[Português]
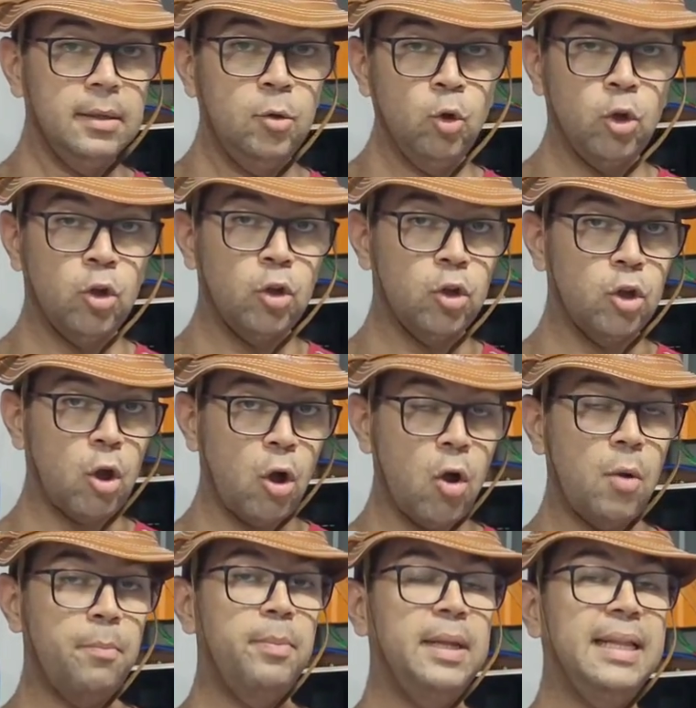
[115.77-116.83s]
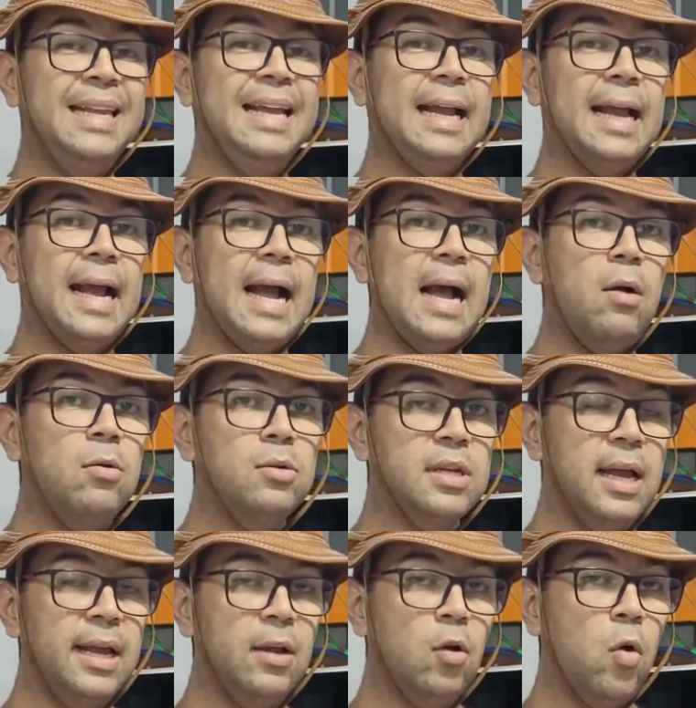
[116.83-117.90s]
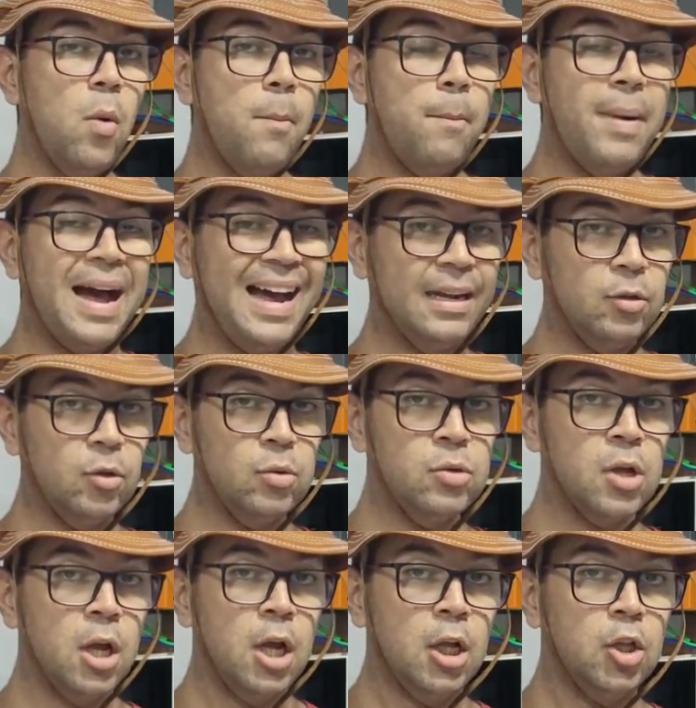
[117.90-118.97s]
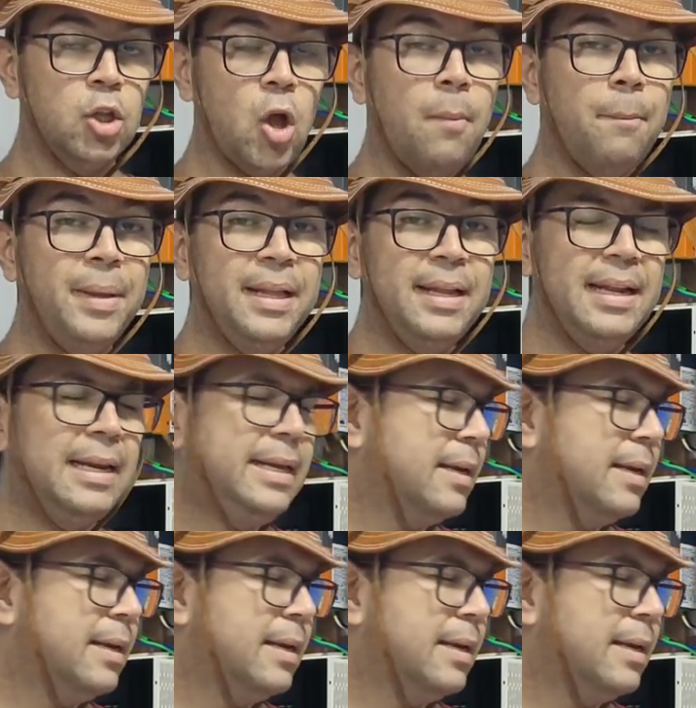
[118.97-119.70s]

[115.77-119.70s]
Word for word: do top, de carros aí compactos, top de